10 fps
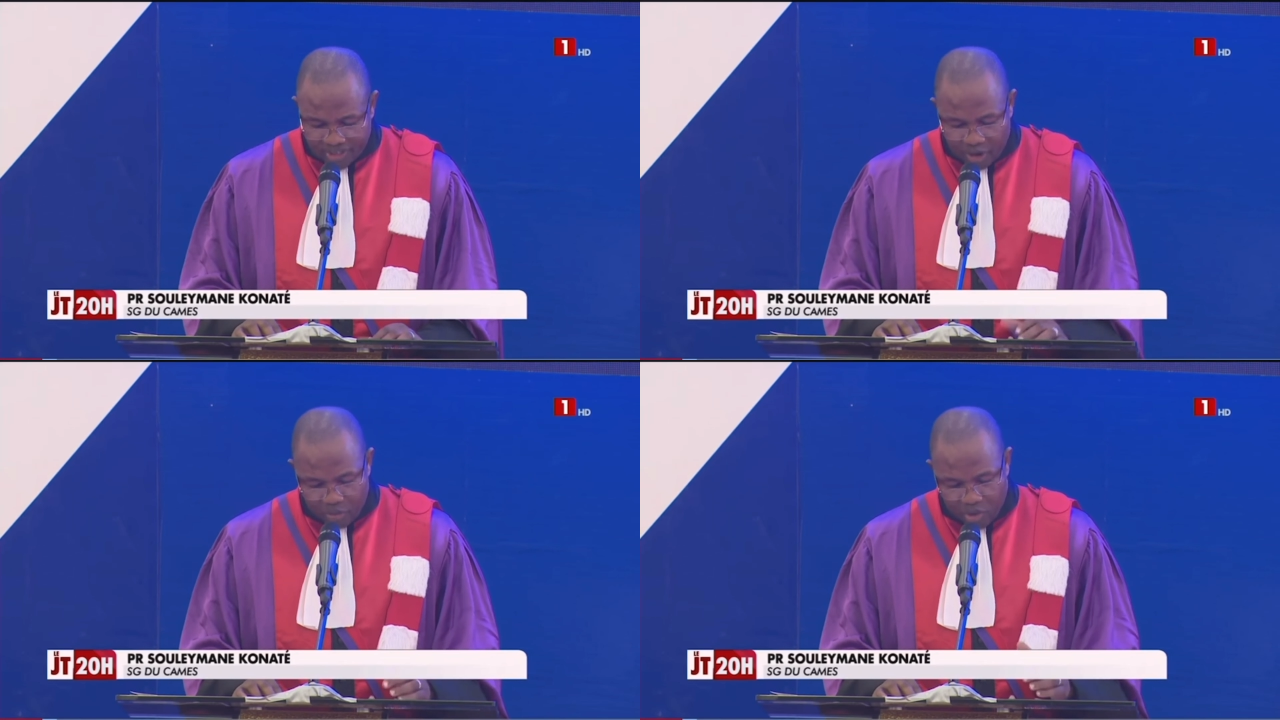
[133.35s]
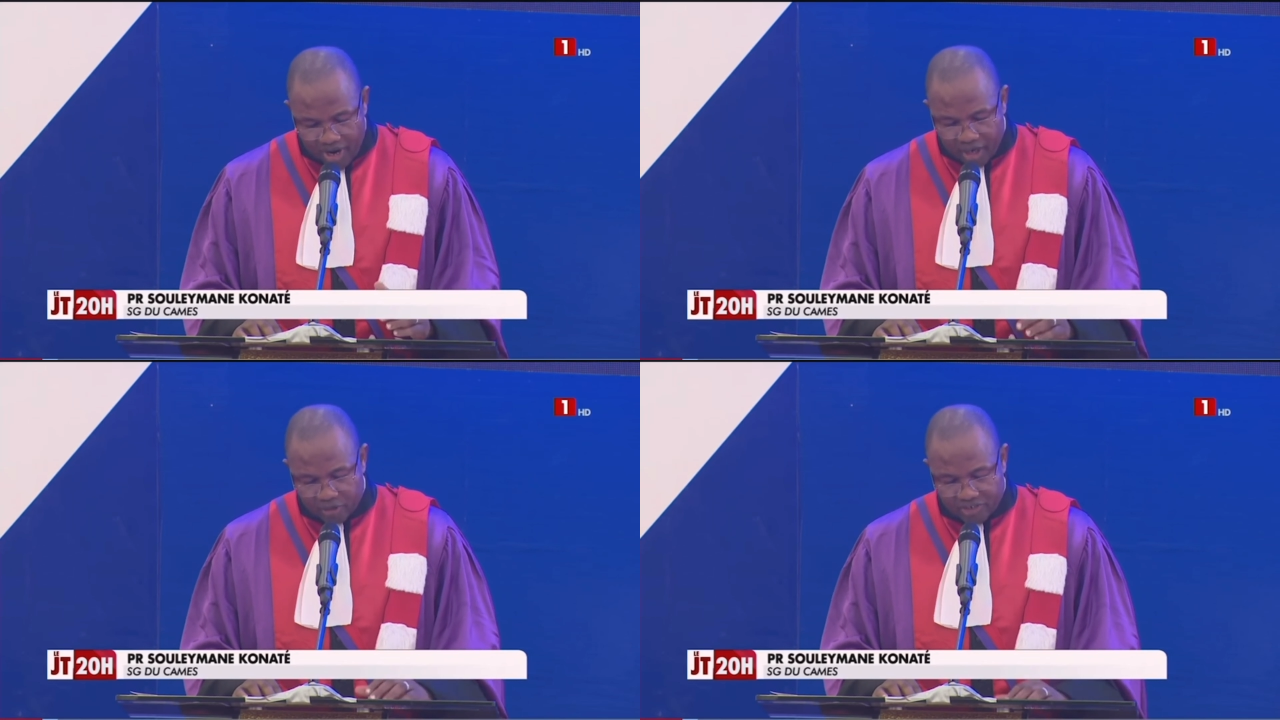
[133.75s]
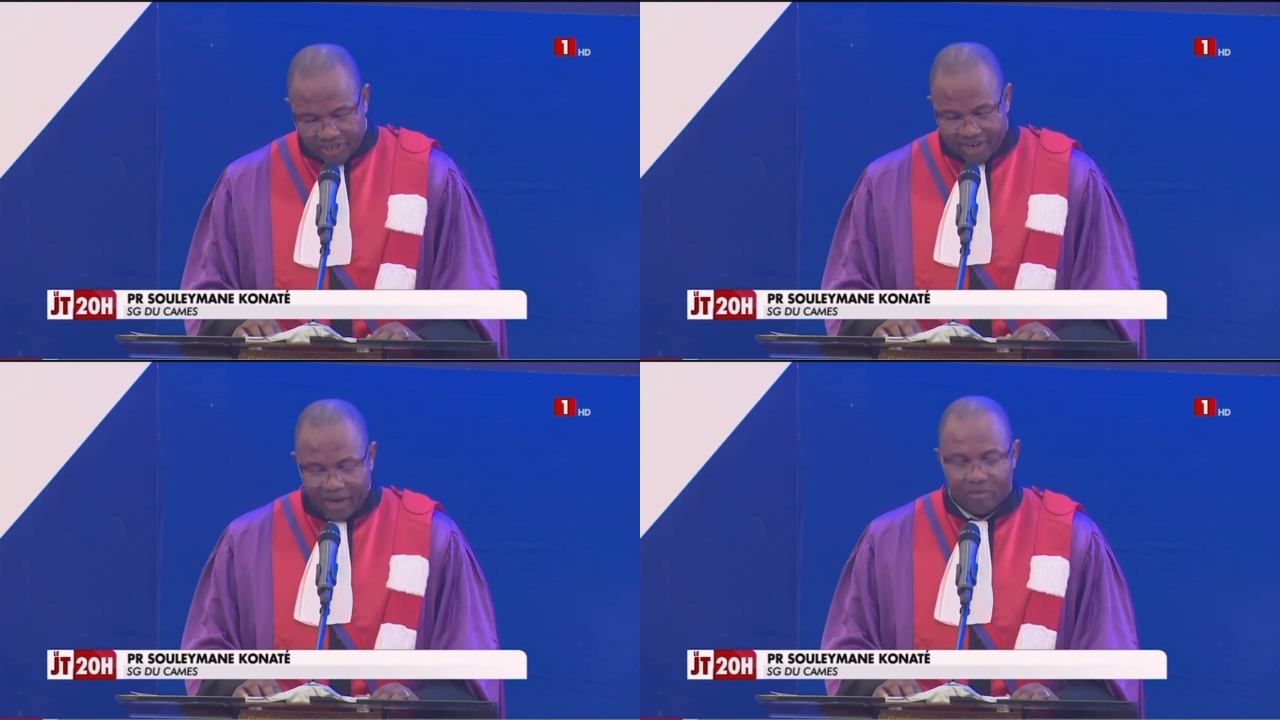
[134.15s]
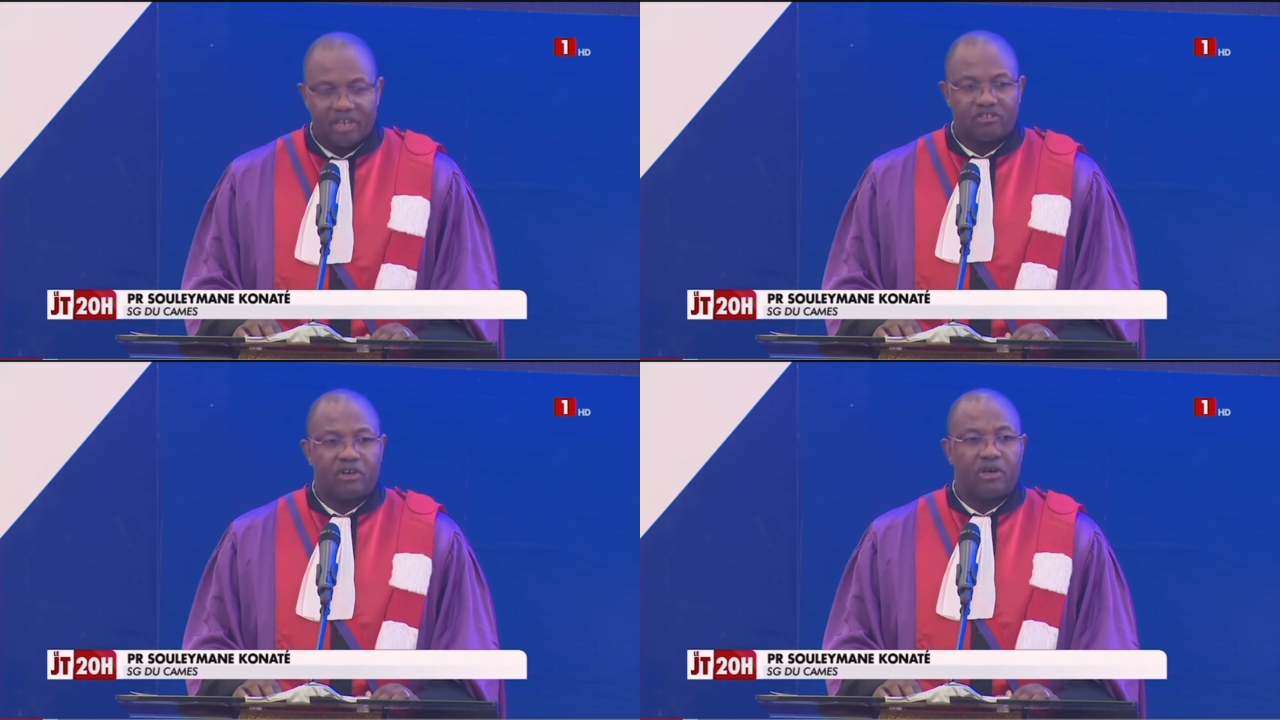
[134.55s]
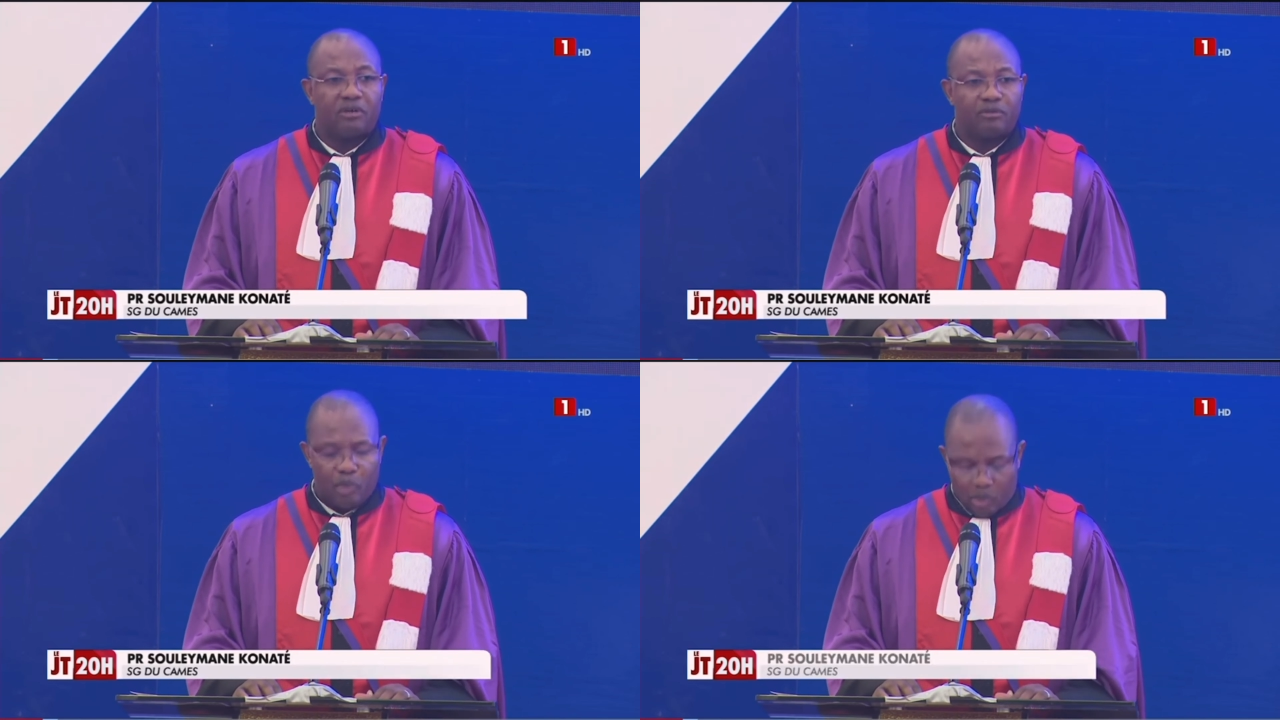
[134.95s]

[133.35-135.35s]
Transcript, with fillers: temporel du Sénégal émergent,